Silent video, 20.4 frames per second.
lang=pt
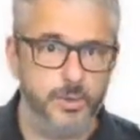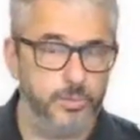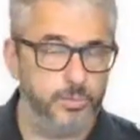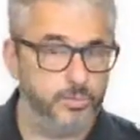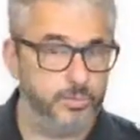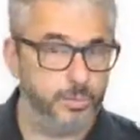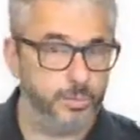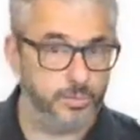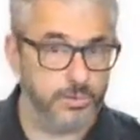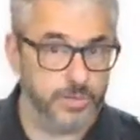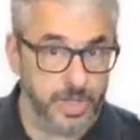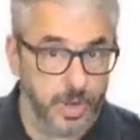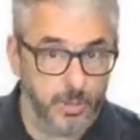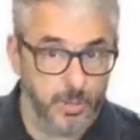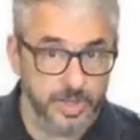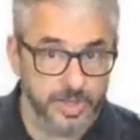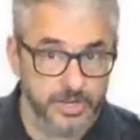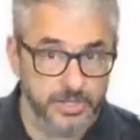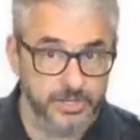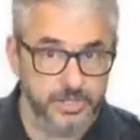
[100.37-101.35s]
com
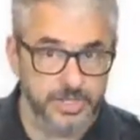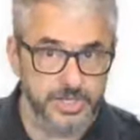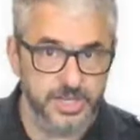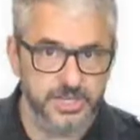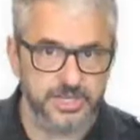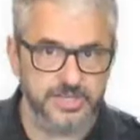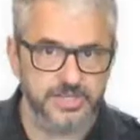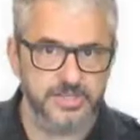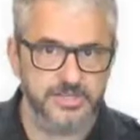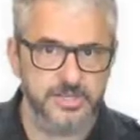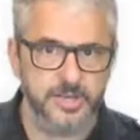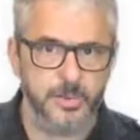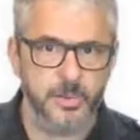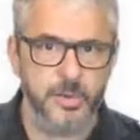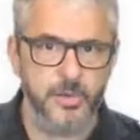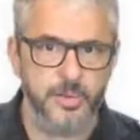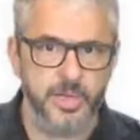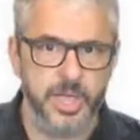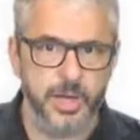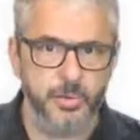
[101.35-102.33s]
total garantia que seu
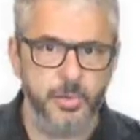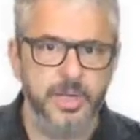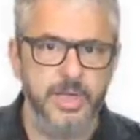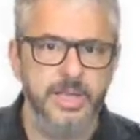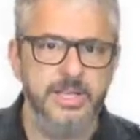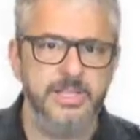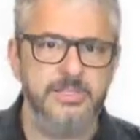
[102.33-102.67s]
aluguel